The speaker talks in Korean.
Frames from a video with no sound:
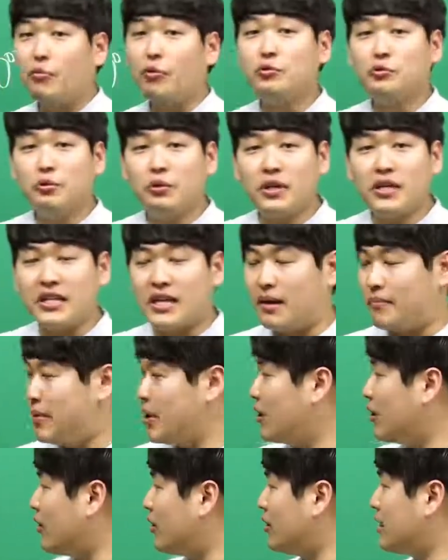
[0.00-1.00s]
뭔
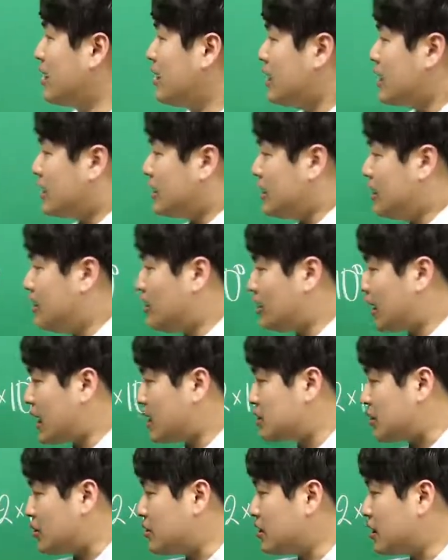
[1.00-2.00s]
소리냐면 이렇게
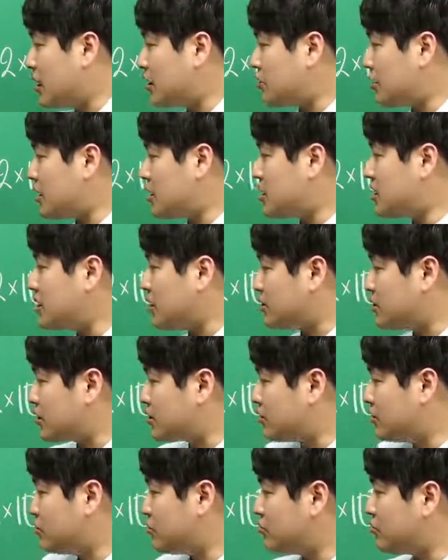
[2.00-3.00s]
전개되는
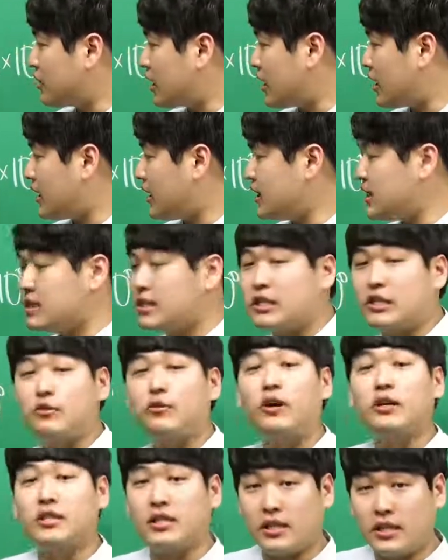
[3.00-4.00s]
녀석들 중에 1은
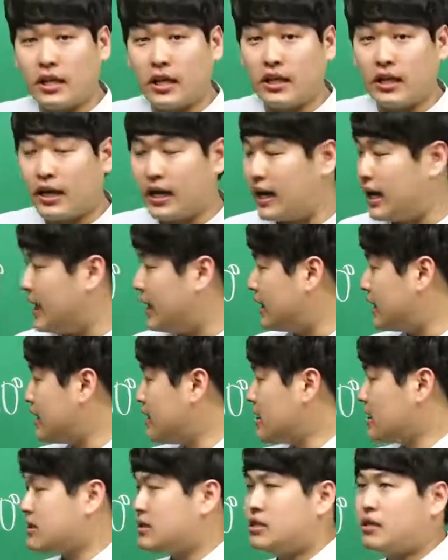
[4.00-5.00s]
지워질 테니까
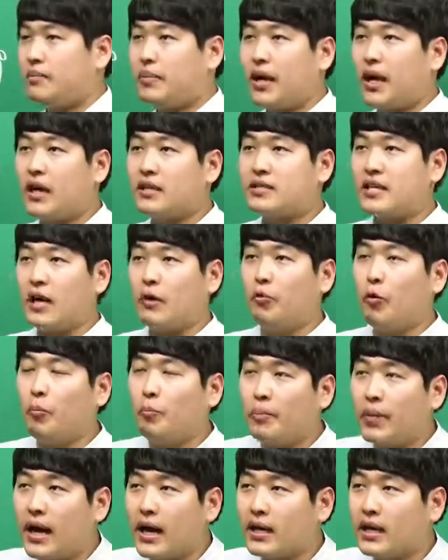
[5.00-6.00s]
10의
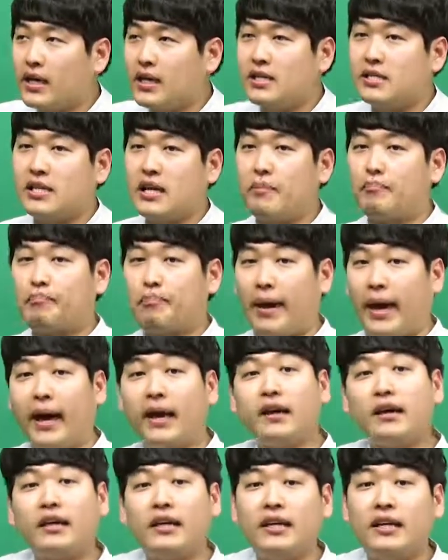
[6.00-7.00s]
제곱항이 이제
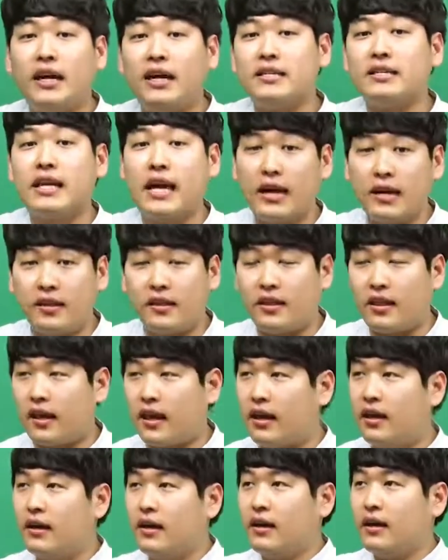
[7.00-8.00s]
100이라는
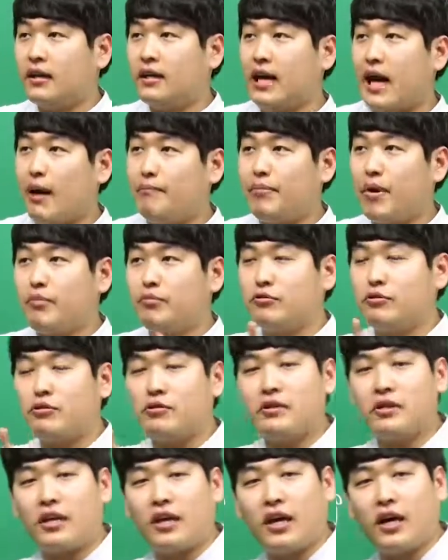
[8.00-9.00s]
항인데 그 앞에
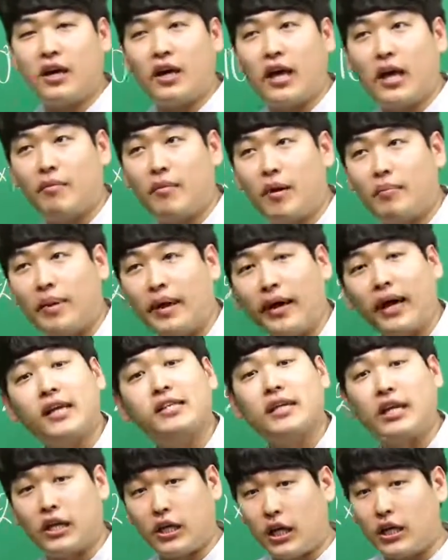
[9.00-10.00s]
붙은 게 아마 100의
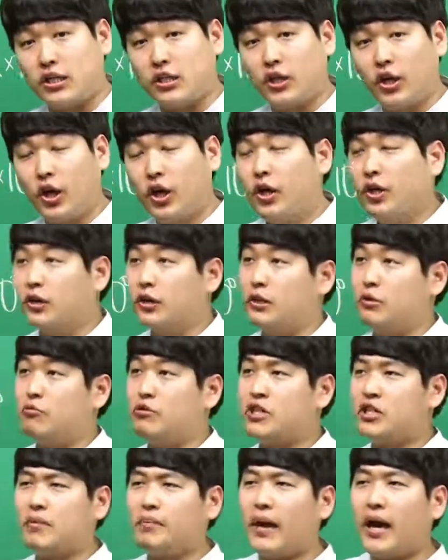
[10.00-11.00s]
자리겠죠? 그리고
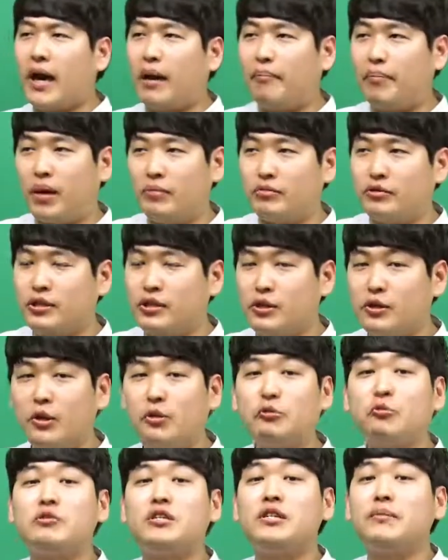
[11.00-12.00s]
10의 앞에 붙은 건
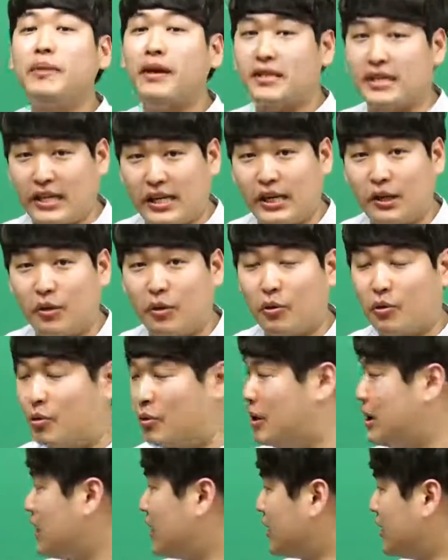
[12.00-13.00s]
또 10의 자리일
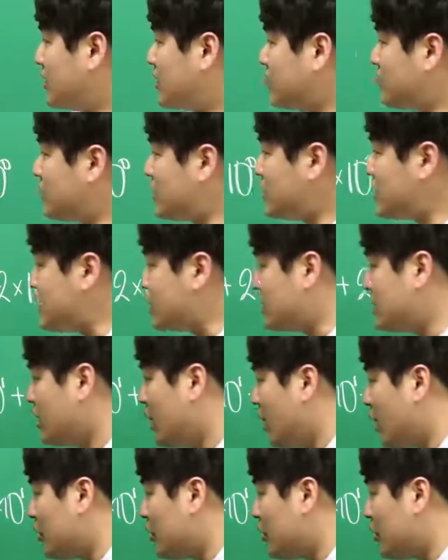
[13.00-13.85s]
거고 그래서 우리는